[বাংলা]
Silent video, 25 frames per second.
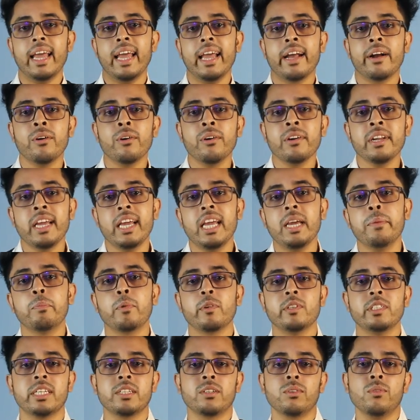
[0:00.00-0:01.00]
এখন এই
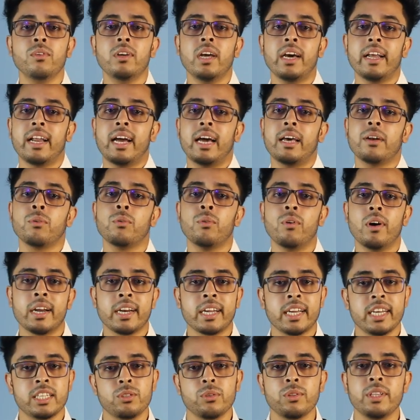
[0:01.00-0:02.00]
প্রজেক্টগুলো রান
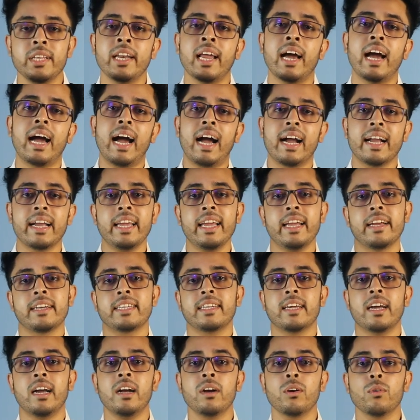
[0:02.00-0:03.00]
হওয়ার কিছুদিন আগে
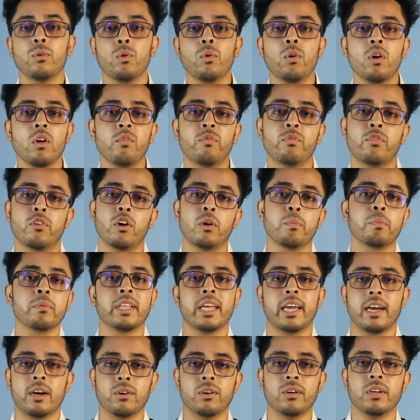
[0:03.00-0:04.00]
একটা গুগল ফর্ম
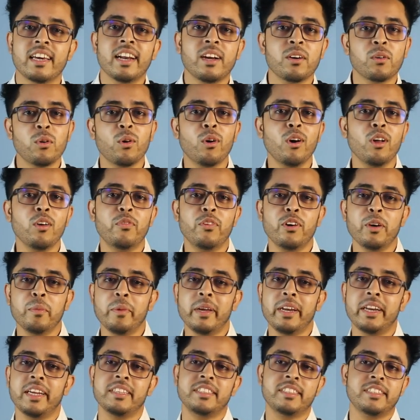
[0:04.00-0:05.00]
দেওয়া হয় যারা গুগল
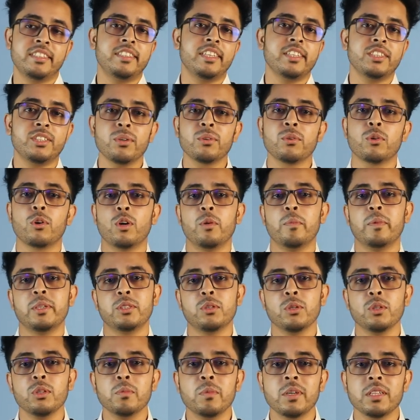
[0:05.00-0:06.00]
ফর্মে রেজিস্ট্রেশন করবে
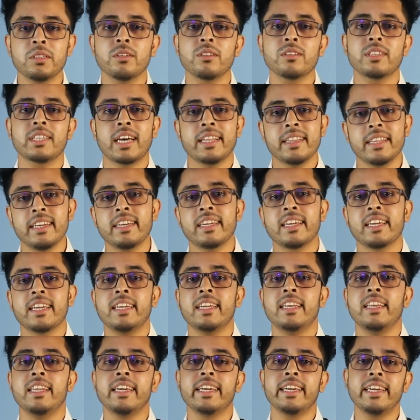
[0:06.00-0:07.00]
শুধুমাত্র
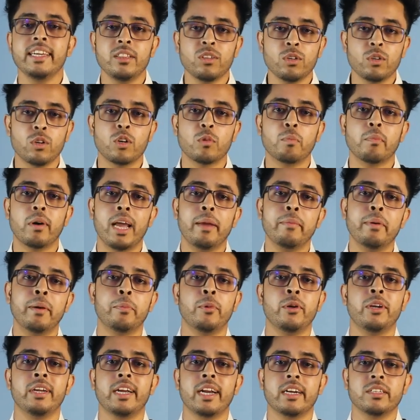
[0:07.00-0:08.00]
তাদেরকেই লিখিত ও ভাইবা
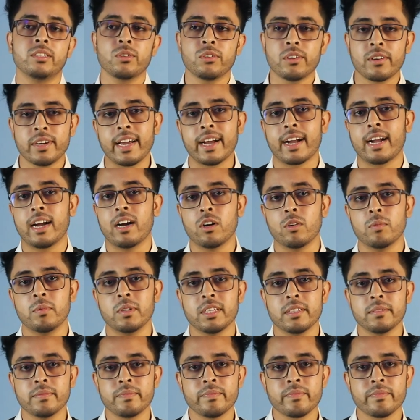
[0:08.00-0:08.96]
পরীক্ষার জন্য ডাকা হবে